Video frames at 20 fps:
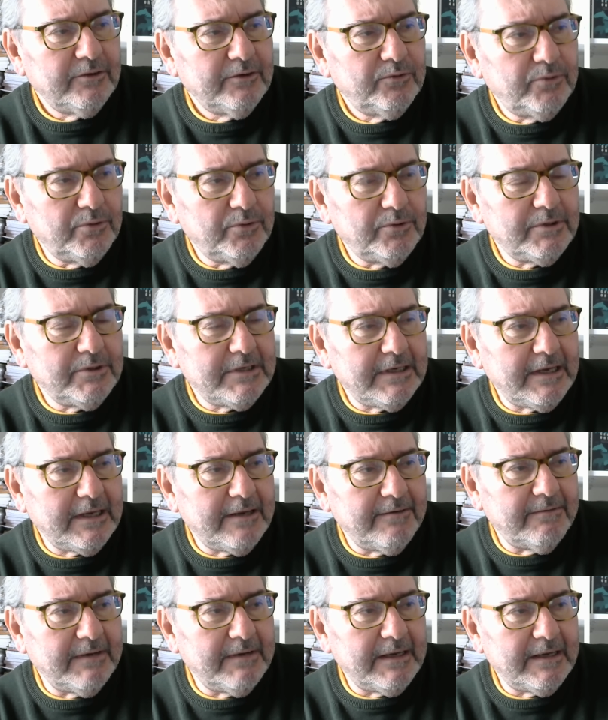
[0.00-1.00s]

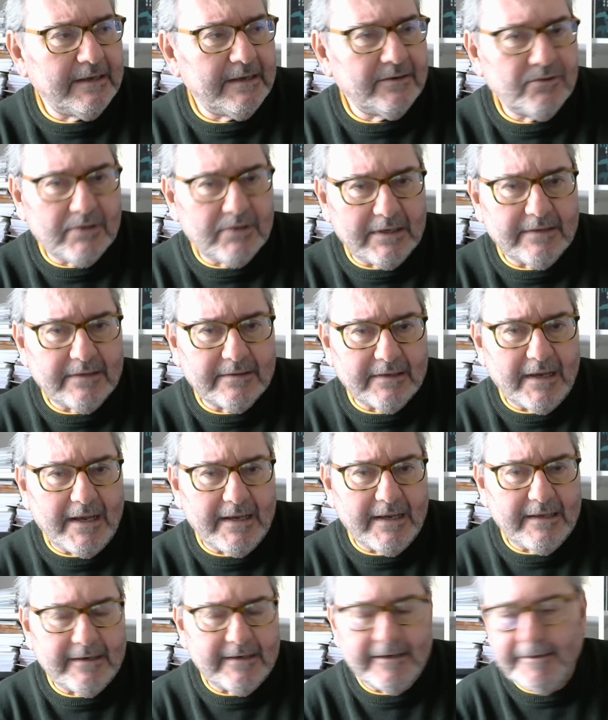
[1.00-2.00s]
Türkiye ve
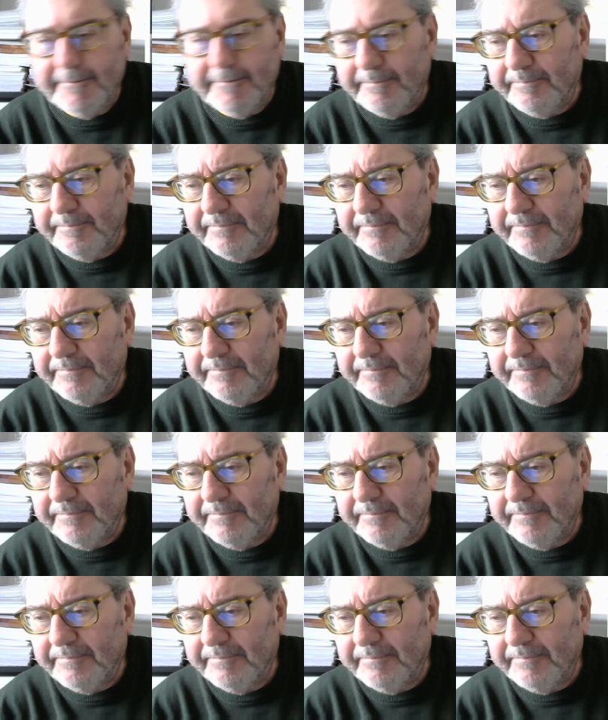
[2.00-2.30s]
Cezayir'in